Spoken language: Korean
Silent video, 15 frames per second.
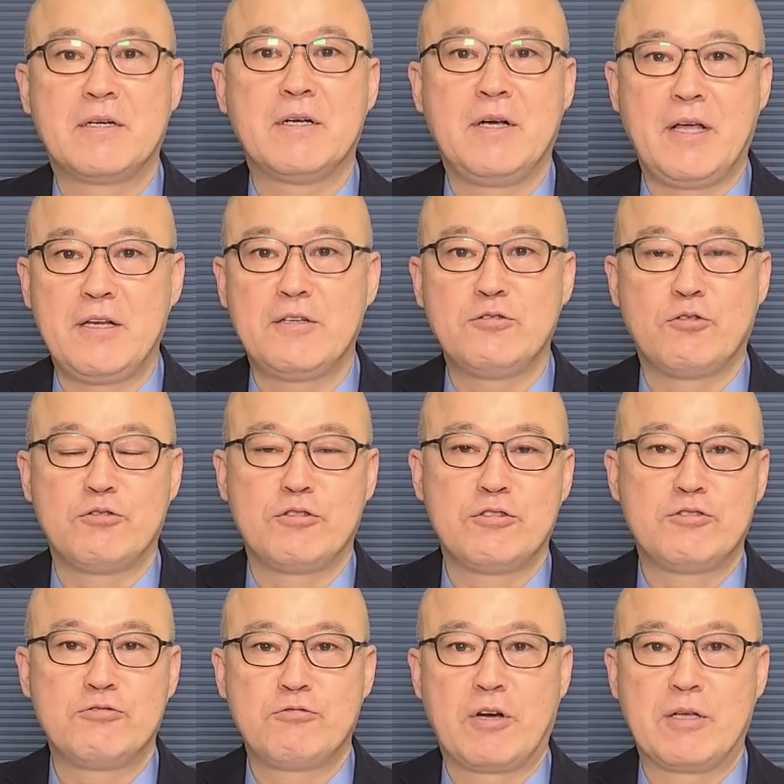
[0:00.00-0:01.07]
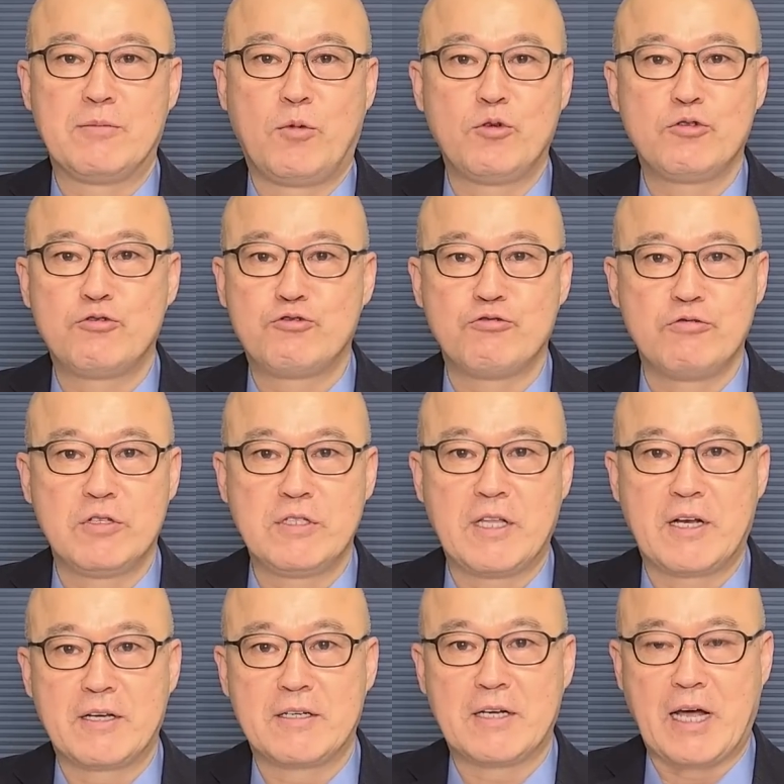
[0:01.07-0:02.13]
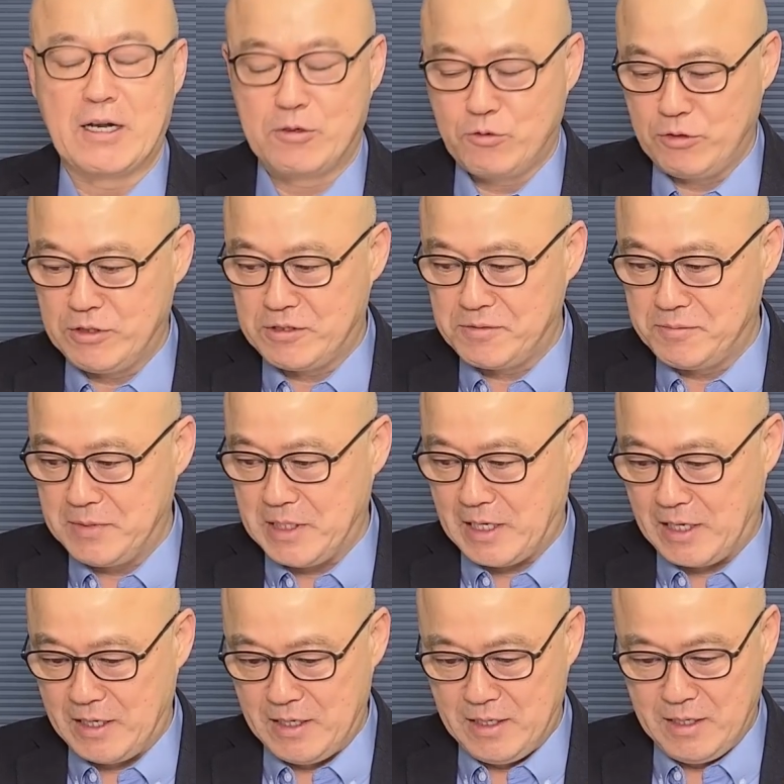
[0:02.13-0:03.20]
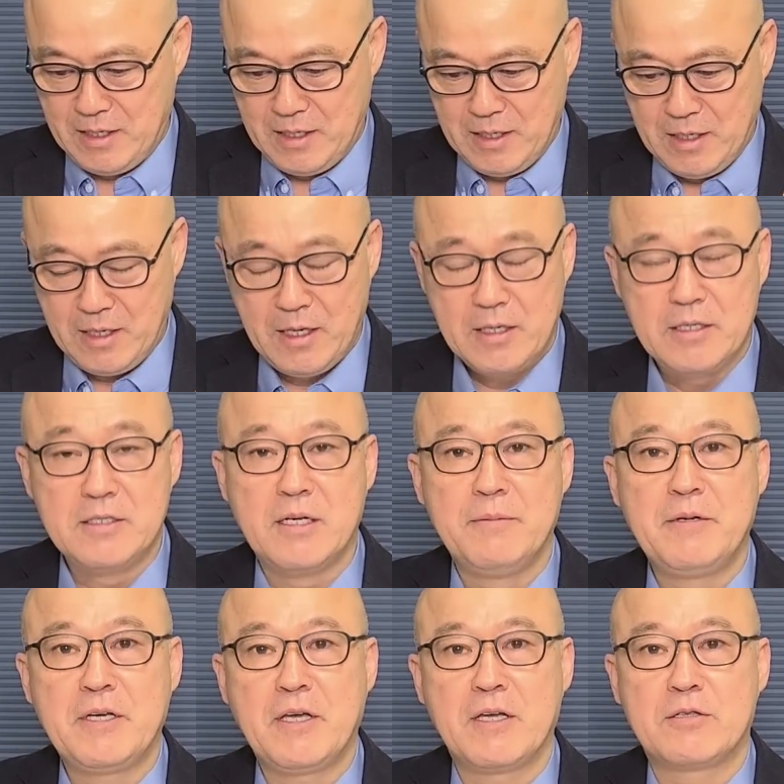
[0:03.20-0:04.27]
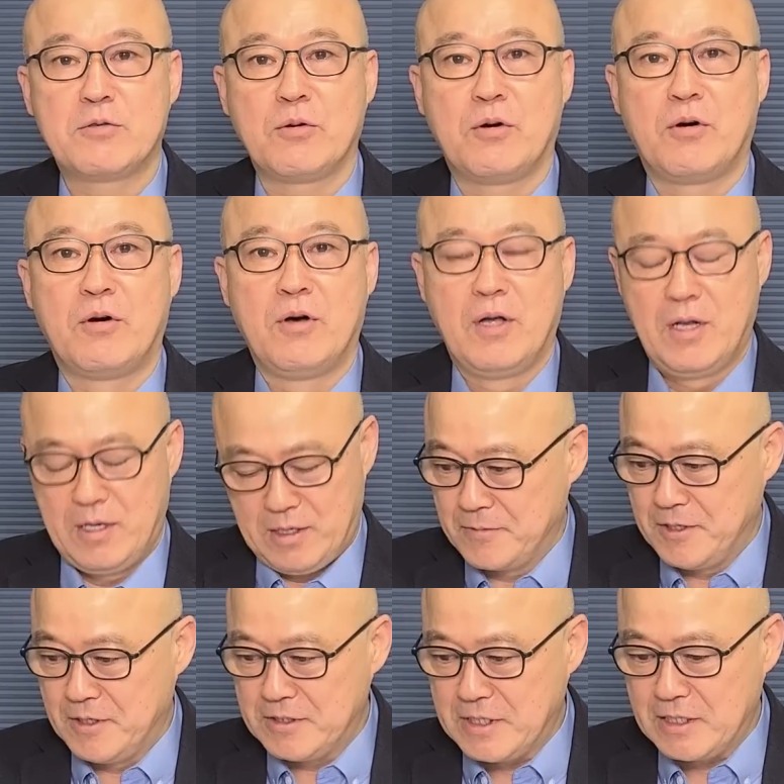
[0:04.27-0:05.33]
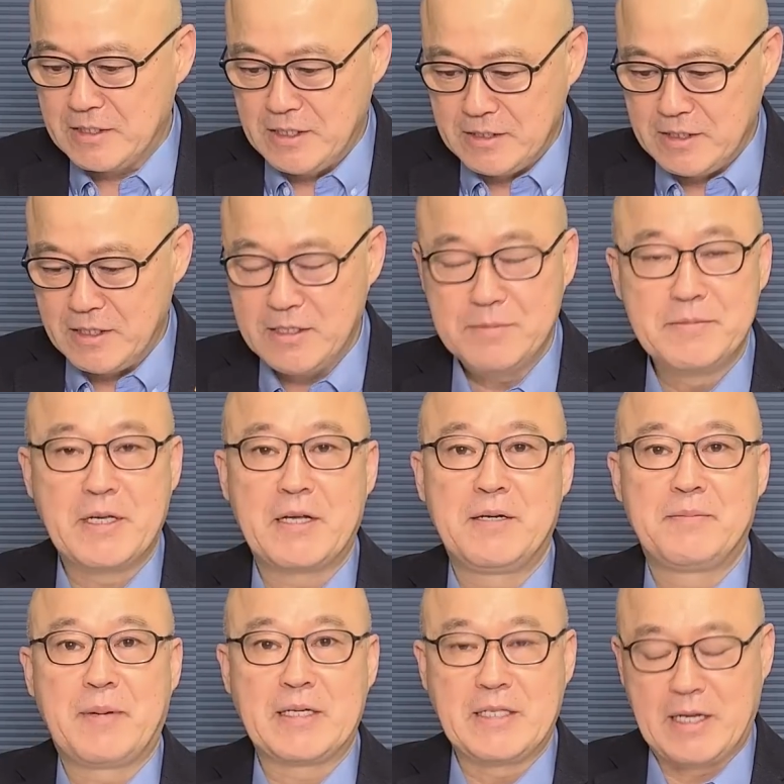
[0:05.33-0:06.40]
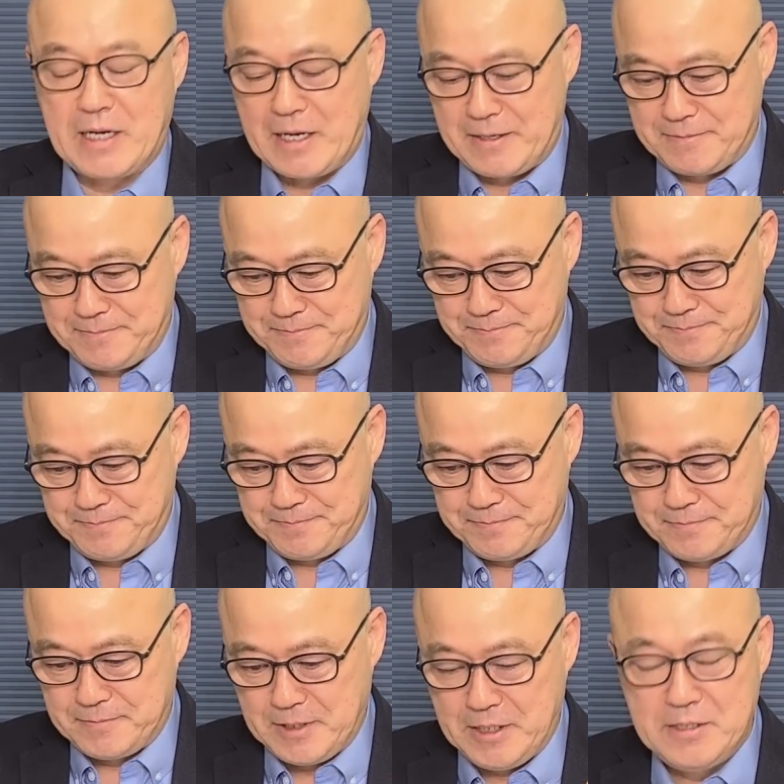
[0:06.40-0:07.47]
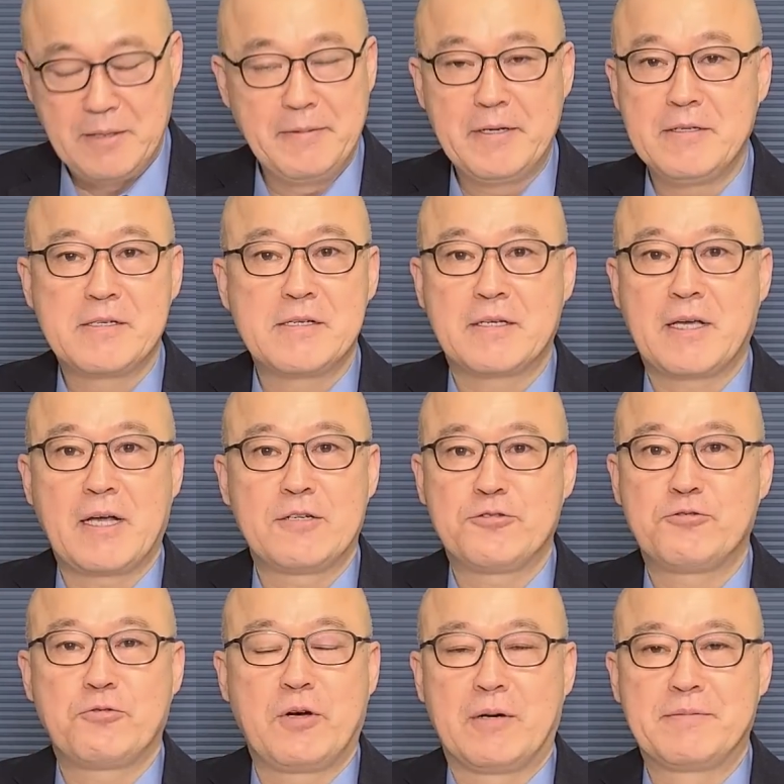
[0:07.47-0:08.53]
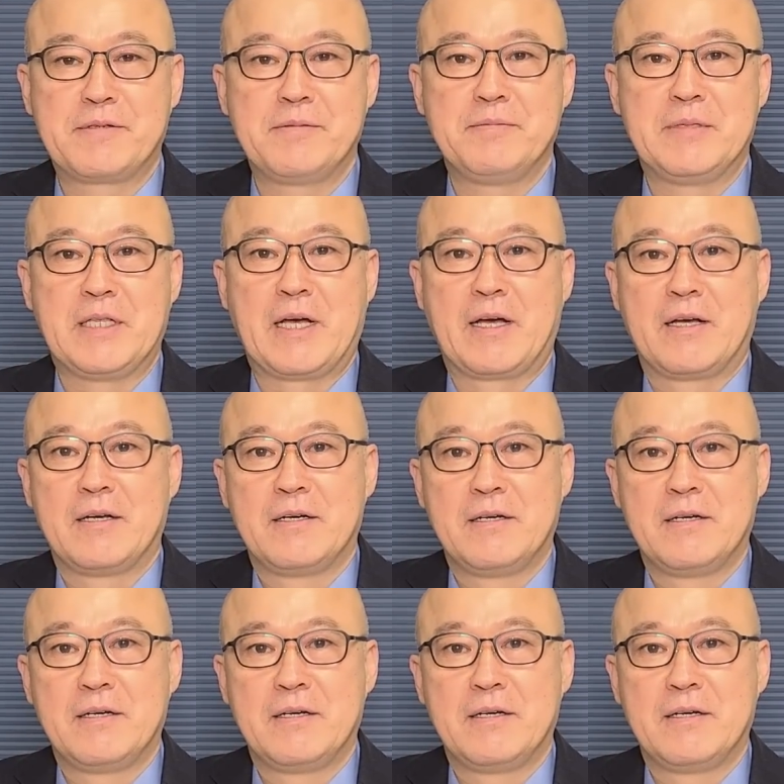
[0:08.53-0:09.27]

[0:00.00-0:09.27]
그걸 내려놓는 순간 모두 죽는다는 걸 알고 있습니다. 이재명에게 또 영장실질심사를 받아라. 이재명은 그렇게 할 수가 없습니다.